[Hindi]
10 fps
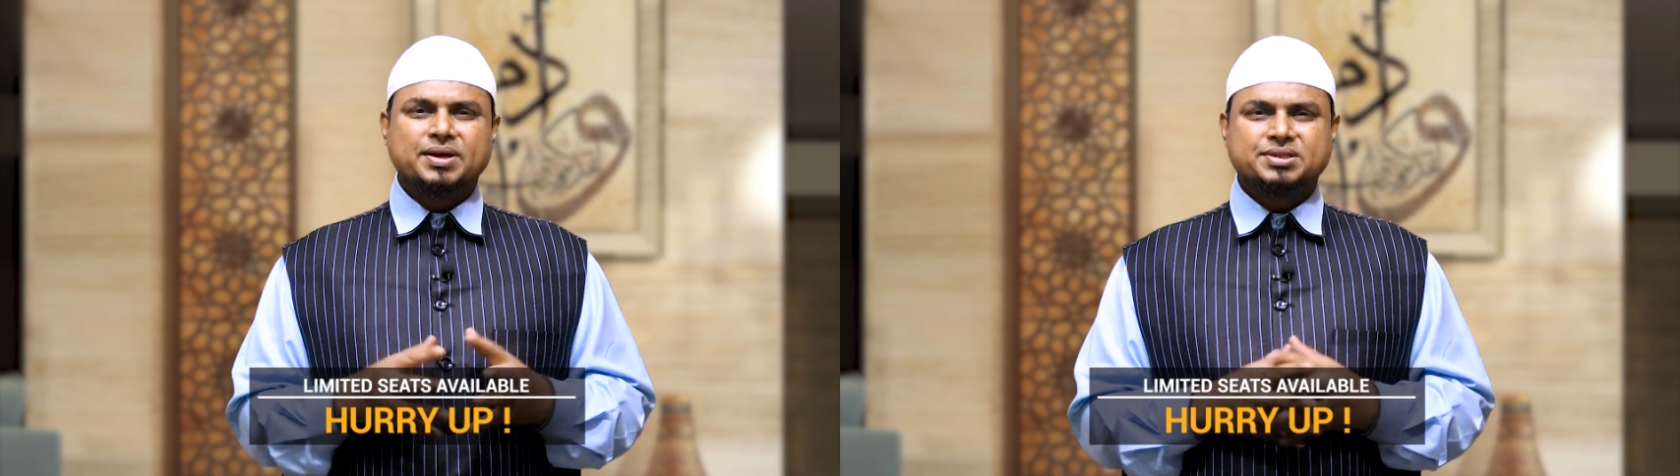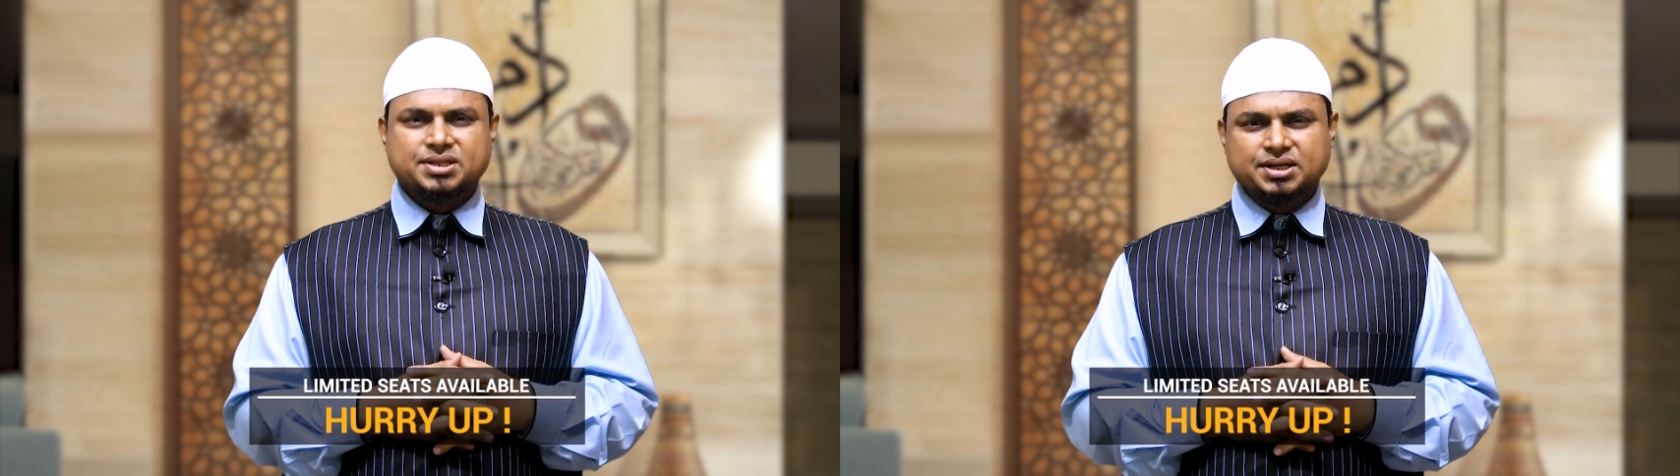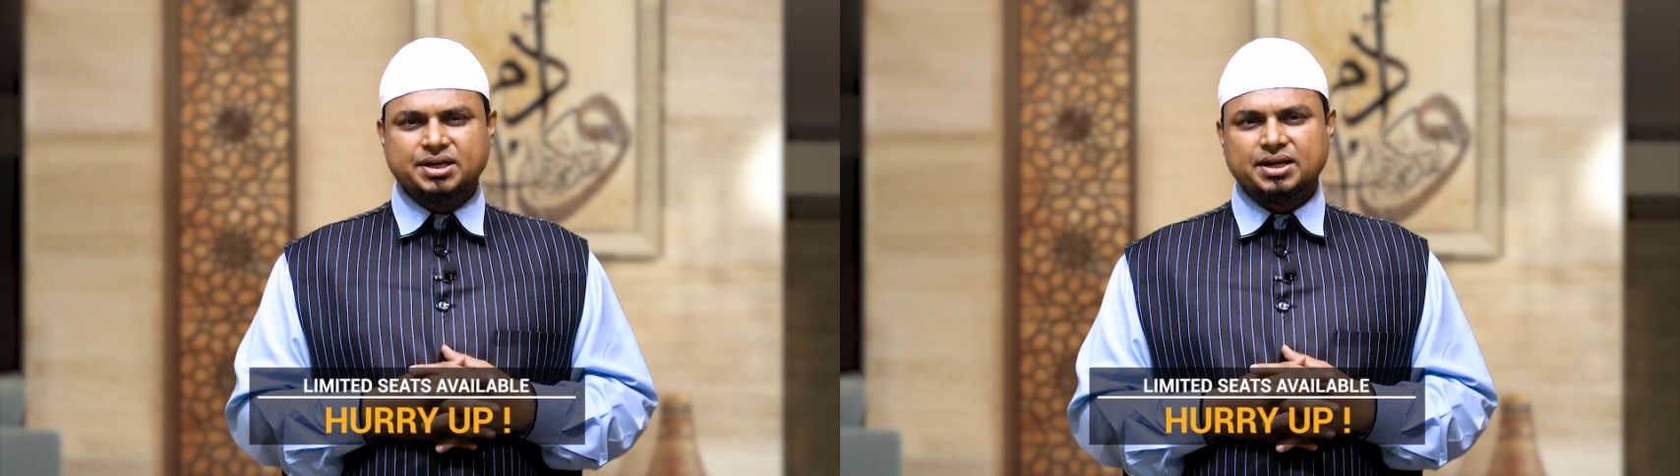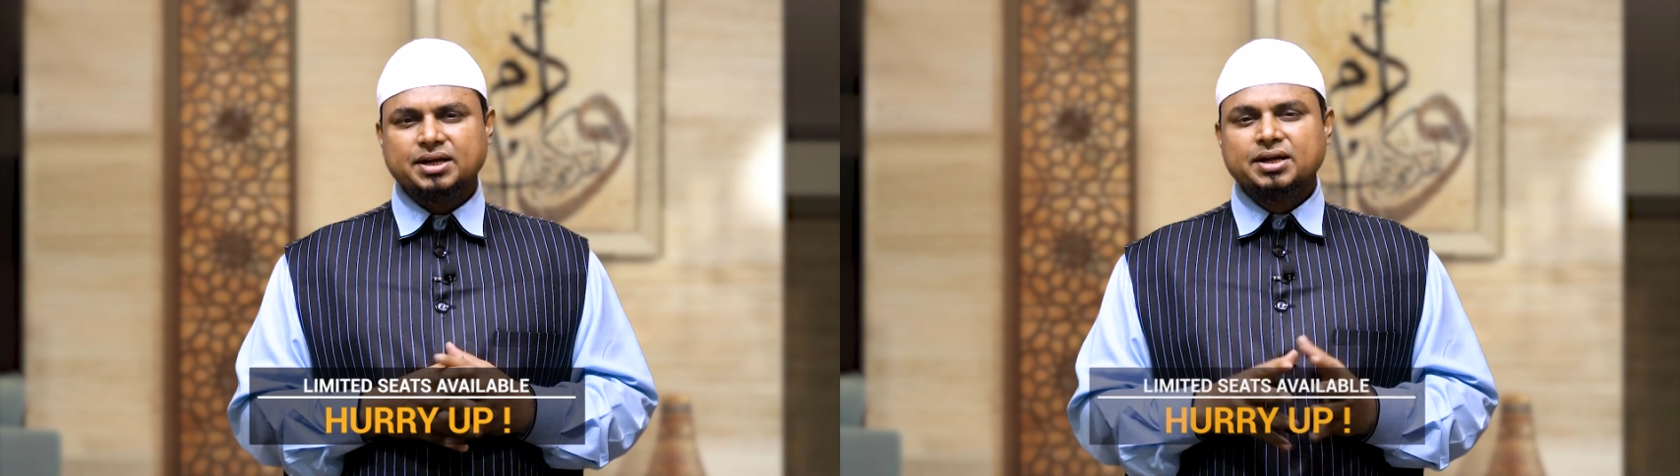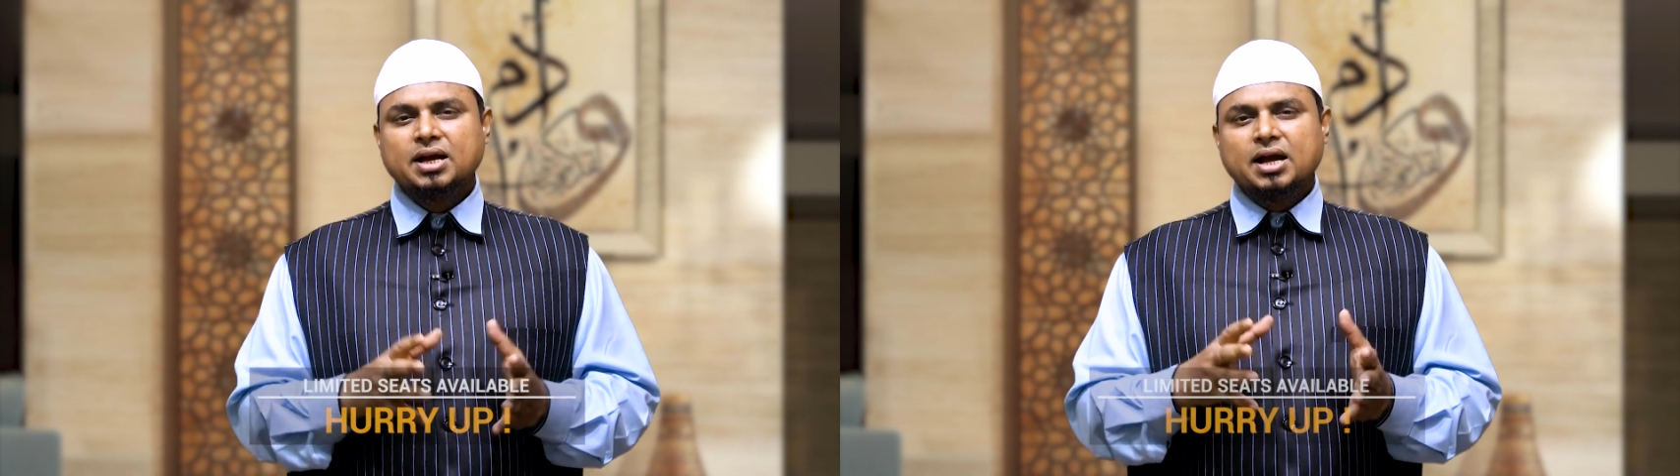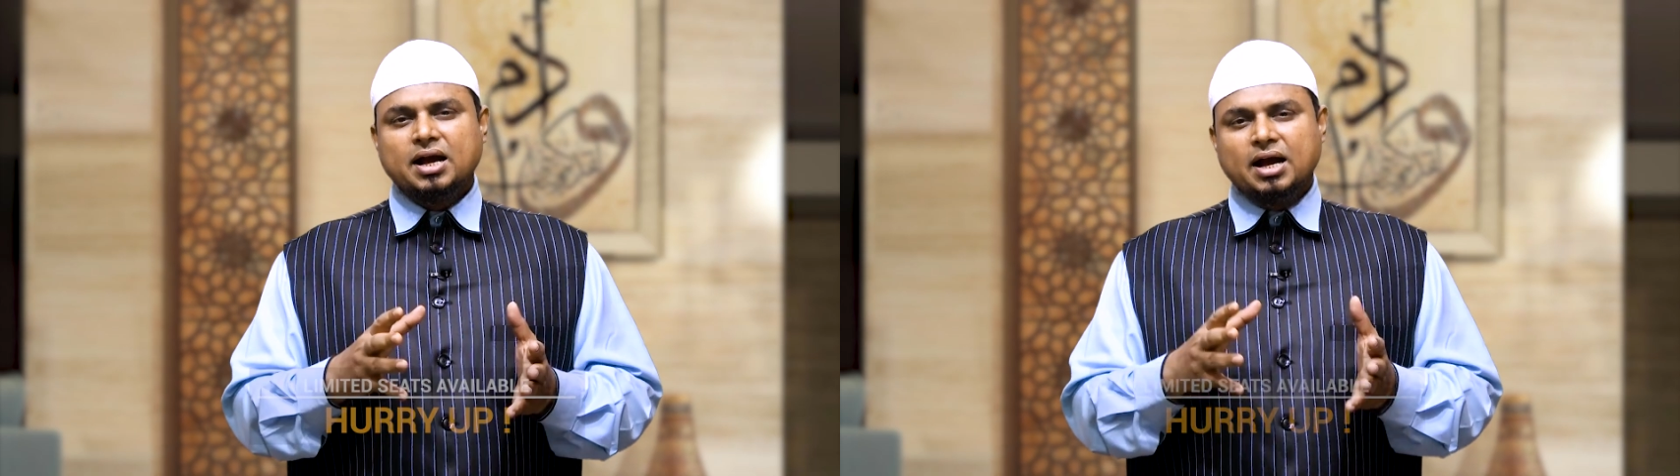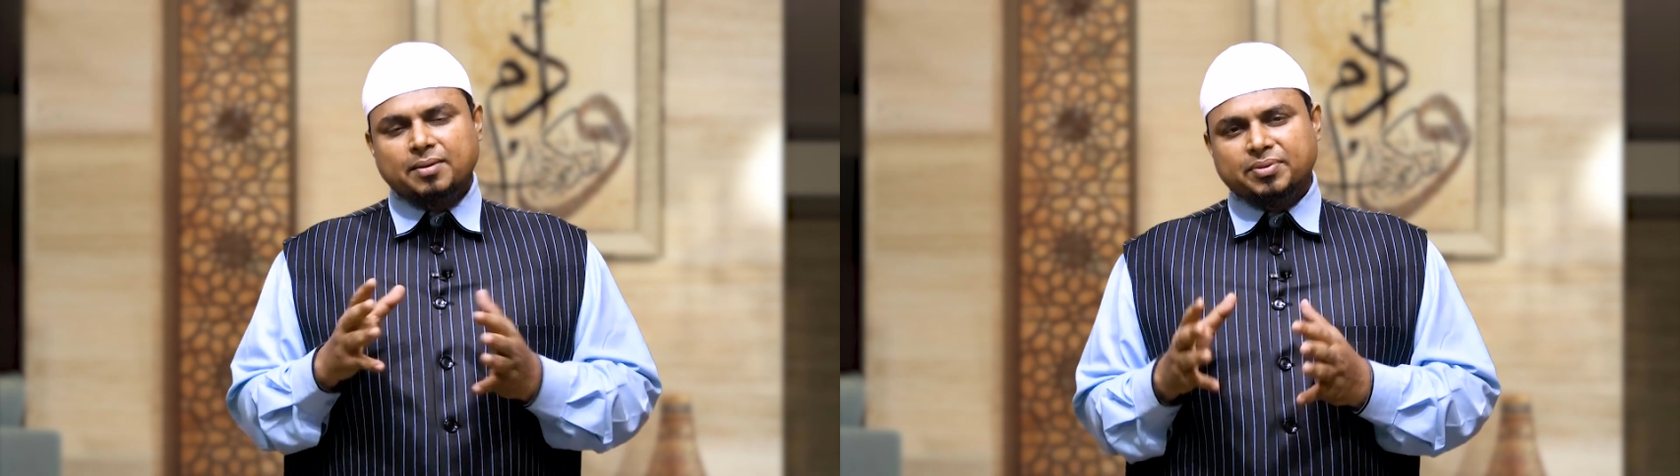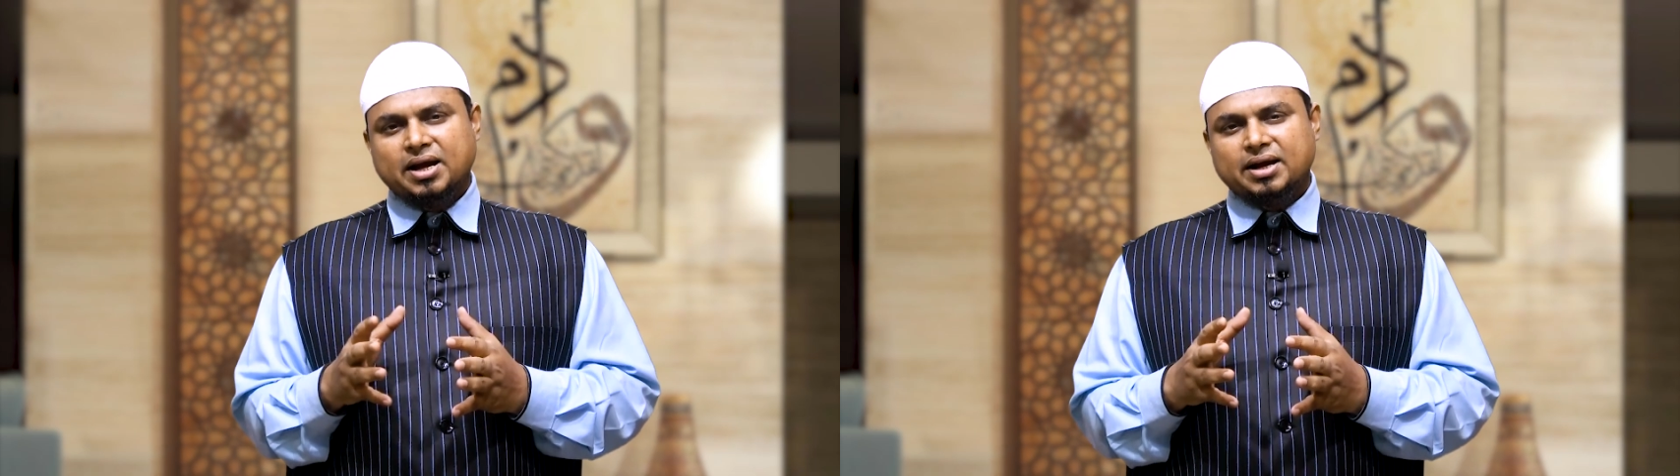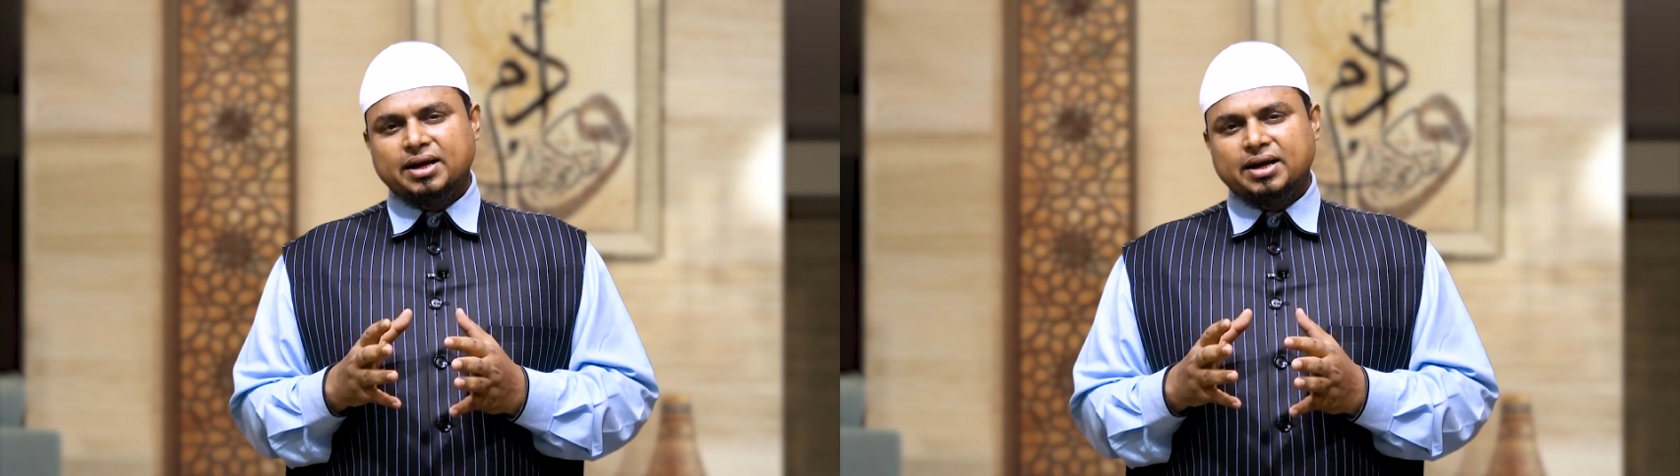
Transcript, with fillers: पास सीट है हम क्या